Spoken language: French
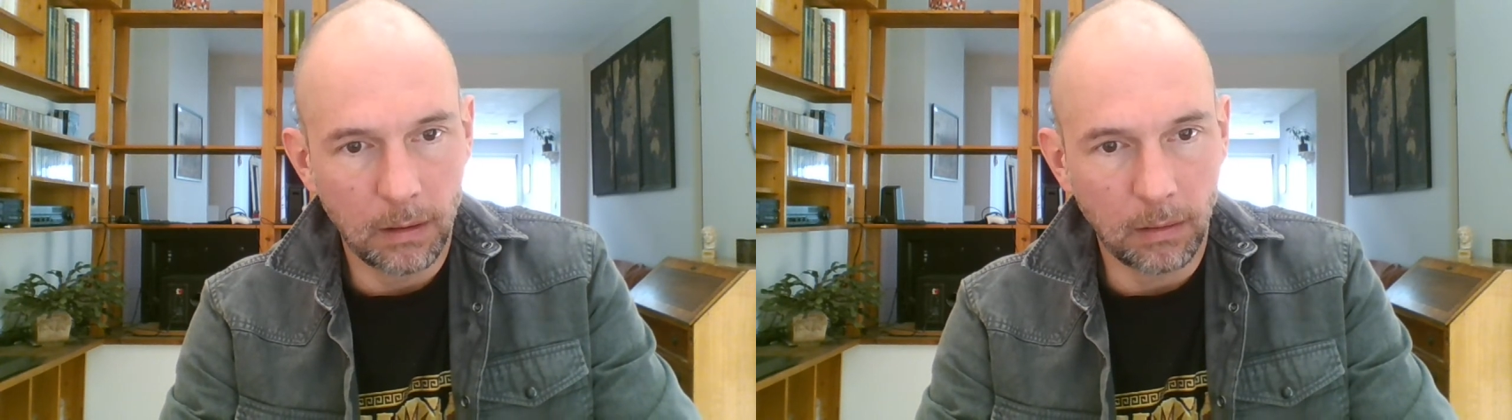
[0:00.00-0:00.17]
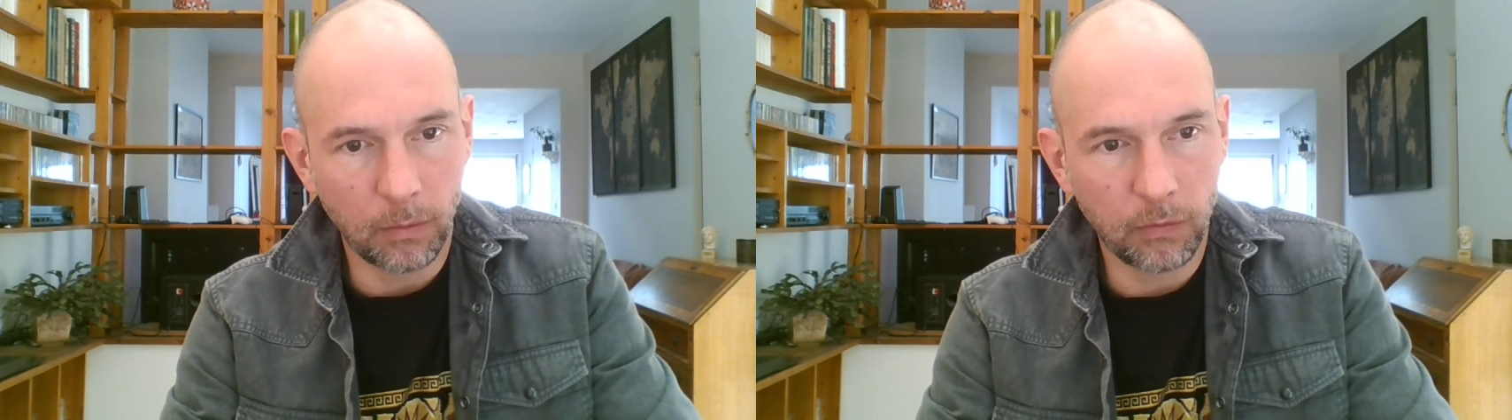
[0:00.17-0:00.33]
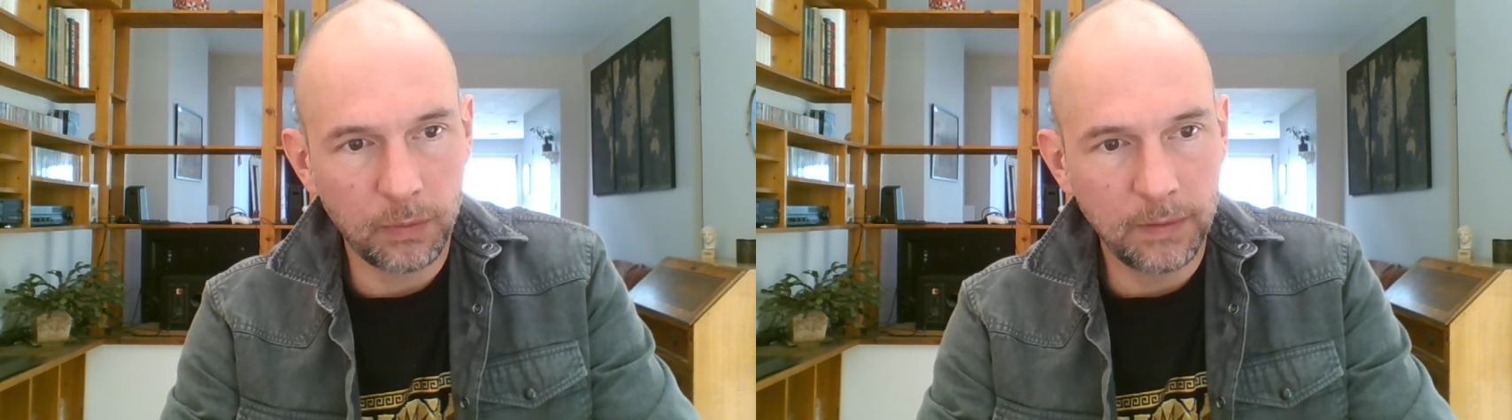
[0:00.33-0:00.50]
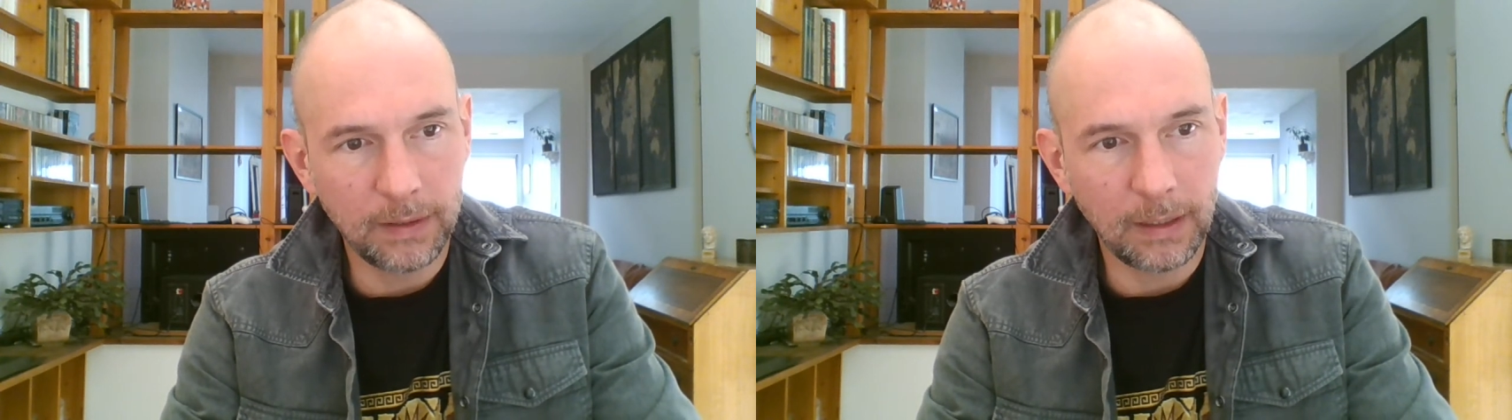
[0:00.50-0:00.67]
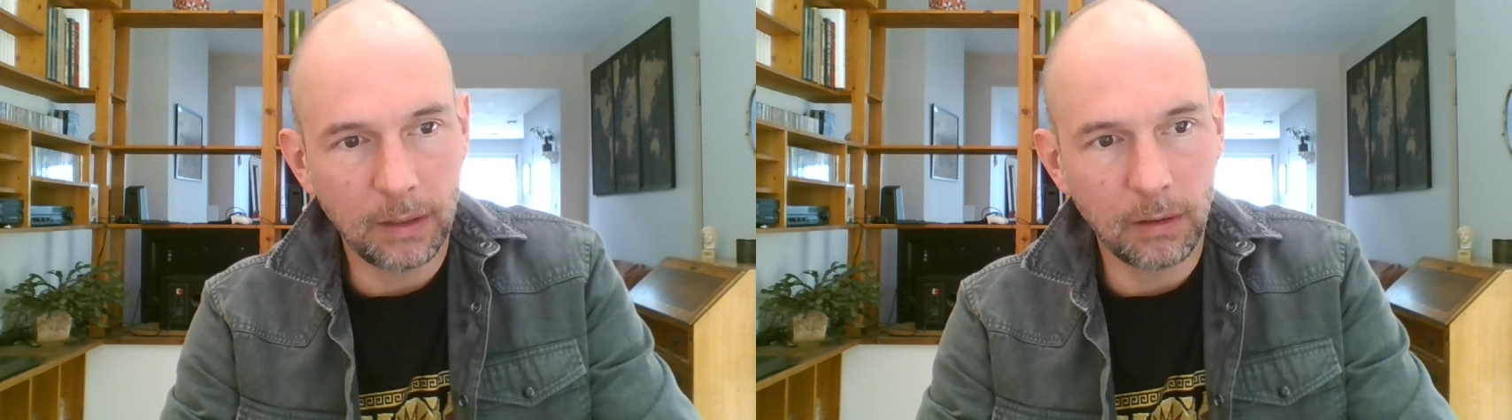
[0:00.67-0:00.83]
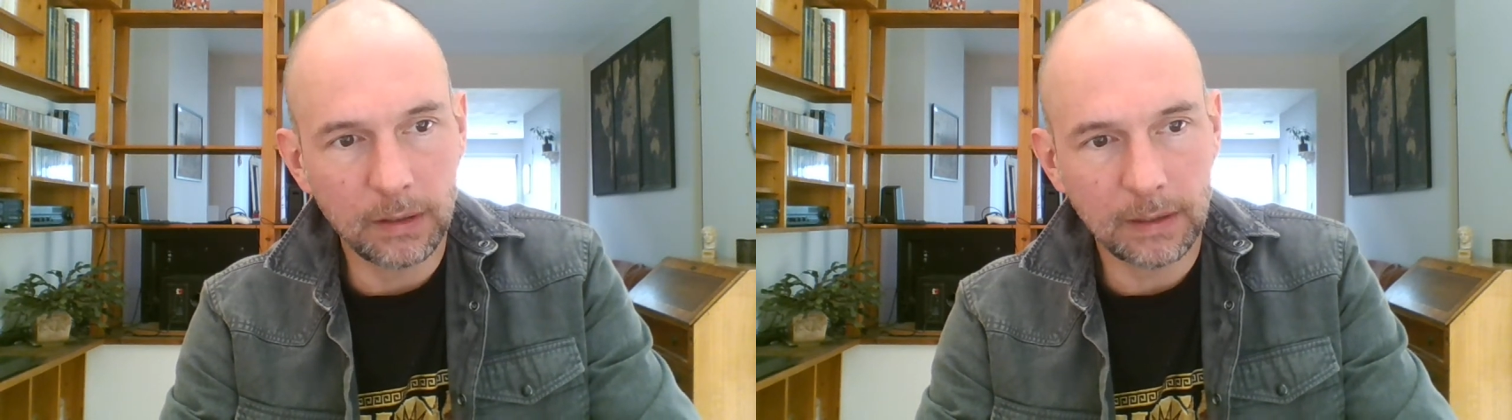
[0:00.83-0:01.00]
Ensuite, il y a
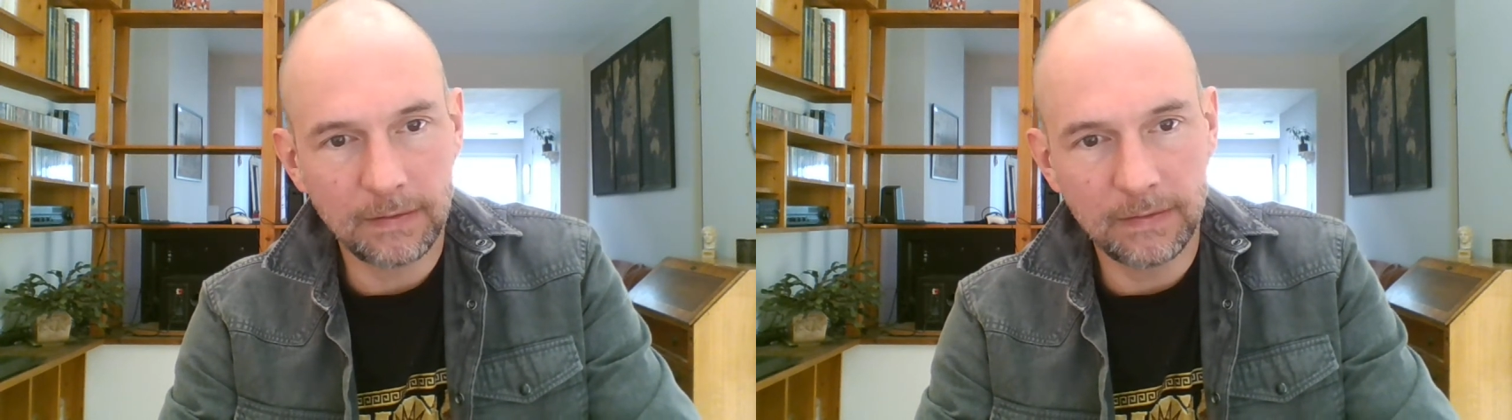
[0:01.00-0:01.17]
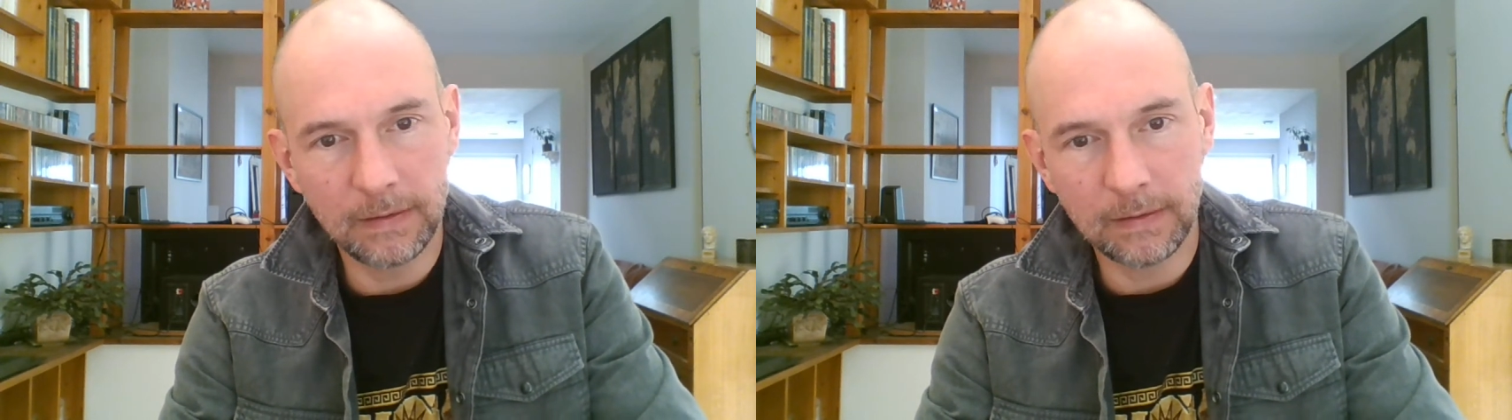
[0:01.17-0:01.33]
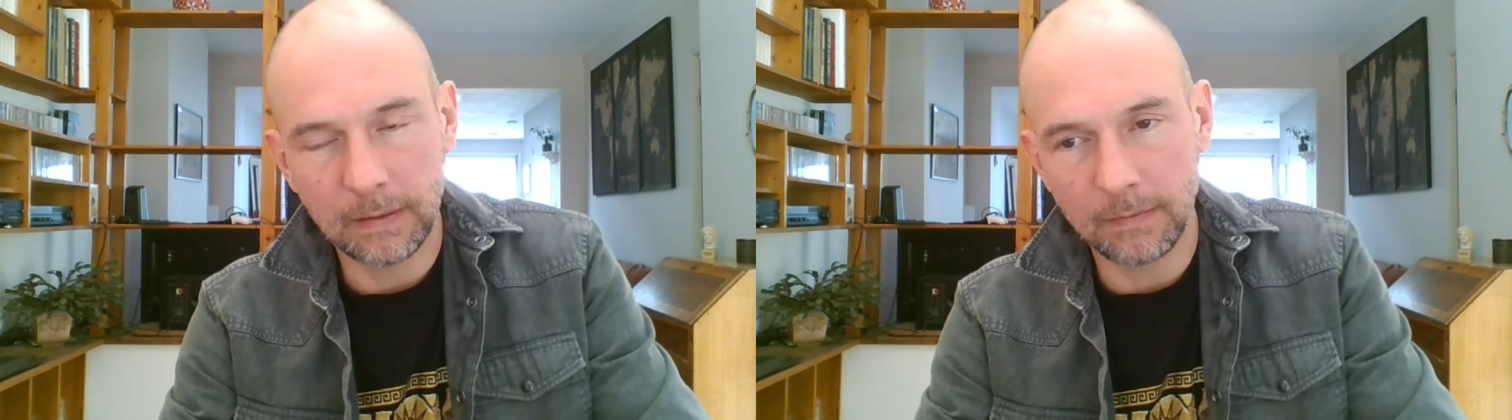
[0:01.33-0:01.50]
l'école critique,